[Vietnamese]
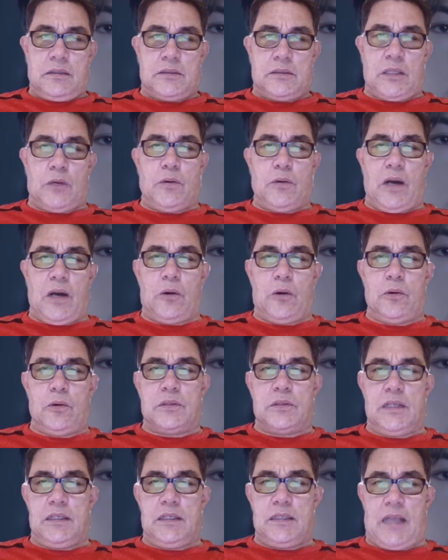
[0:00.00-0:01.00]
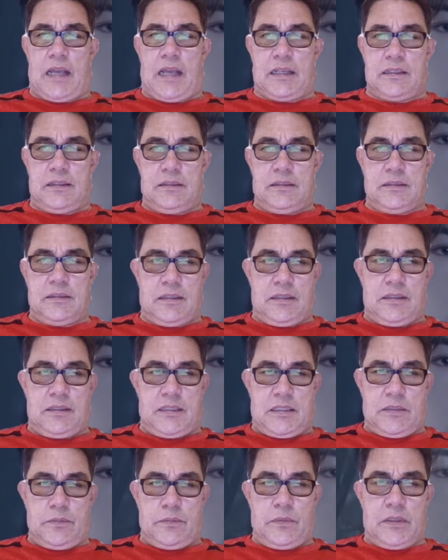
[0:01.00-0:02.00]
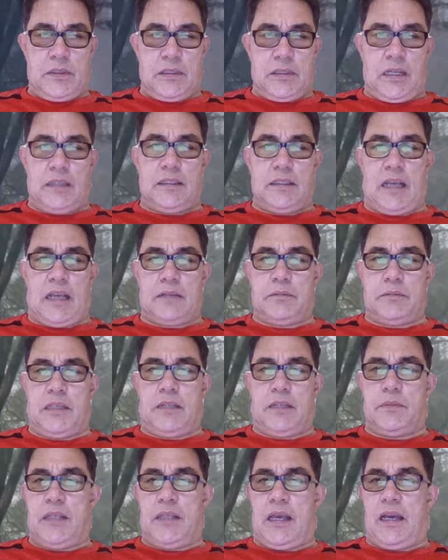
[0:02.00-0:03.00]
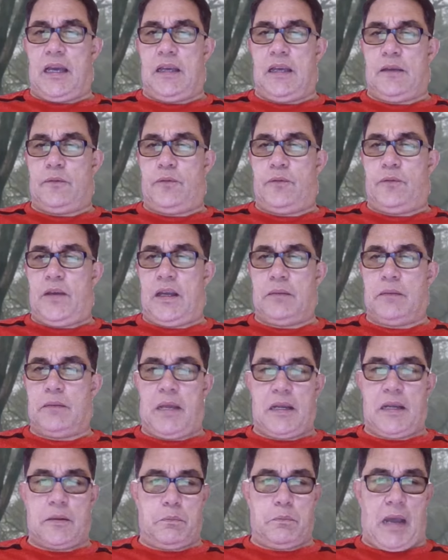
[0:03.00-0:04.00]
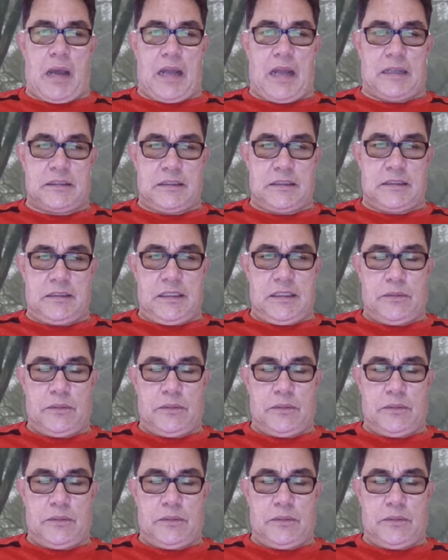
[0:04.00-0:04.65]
Tiểu hầu đứng ngay ngưỡng cửa, định nhãn nhìn về phía ánh mắt ma trời.